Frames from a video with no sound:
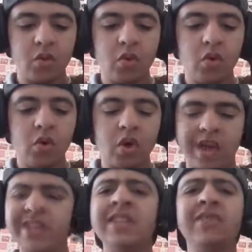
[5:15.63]
و
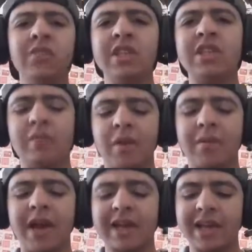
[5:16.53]
علاش صيفطوا لي زعما
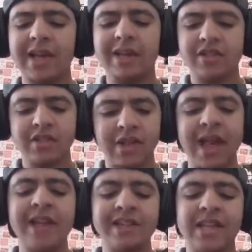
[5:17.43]
البلاك علاش
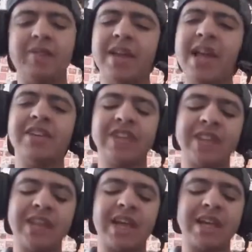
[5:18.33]
علاش زعما علاش هاد
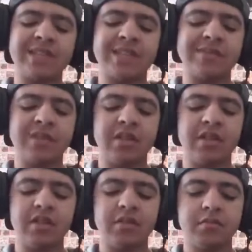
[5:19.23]
الغاسيزم ديال
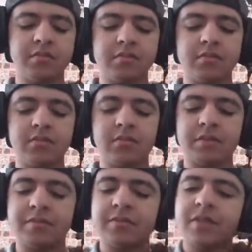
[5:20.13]

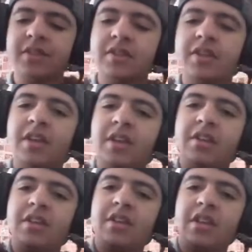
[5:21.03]
المهم
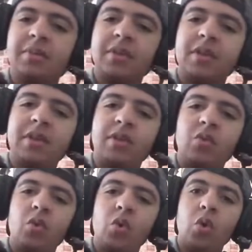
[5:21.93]
بدا
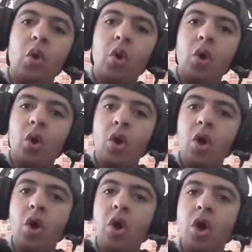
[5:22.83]

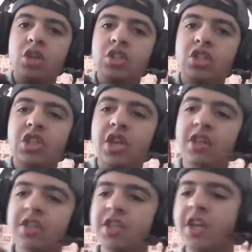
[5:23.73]
اوه
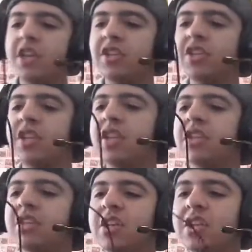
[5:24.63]
شيت شيت شيت
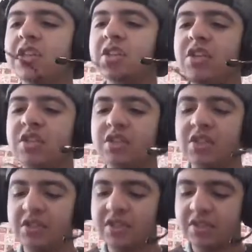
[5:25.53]
شيت شيت
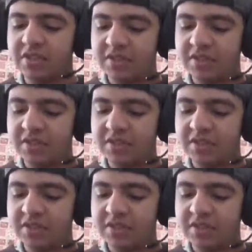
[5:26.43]
شيت